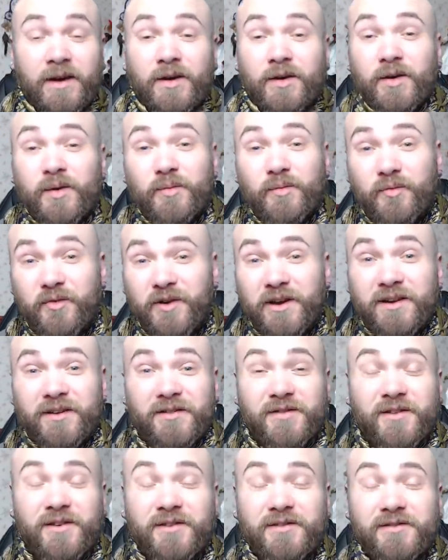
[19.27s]
Comme vous pouvez
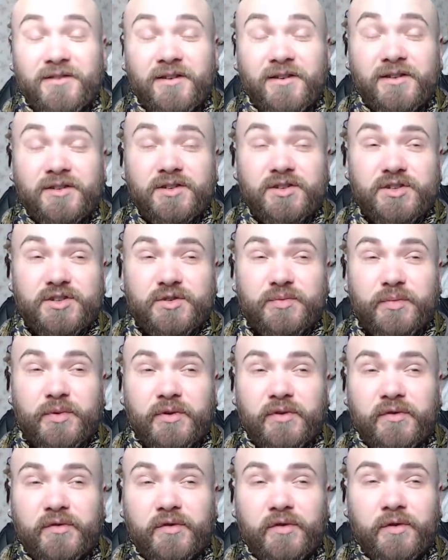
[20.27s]
l'entendre, je
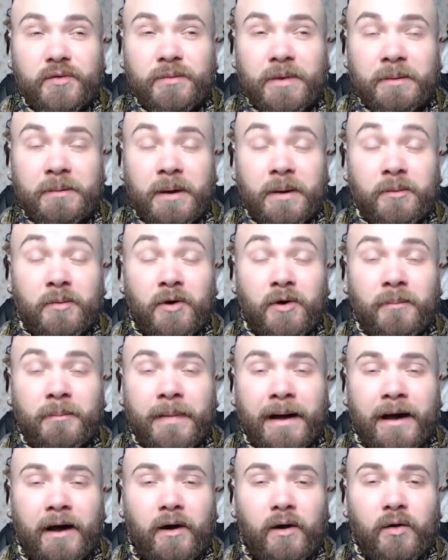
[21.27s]
pense que ma maman m'a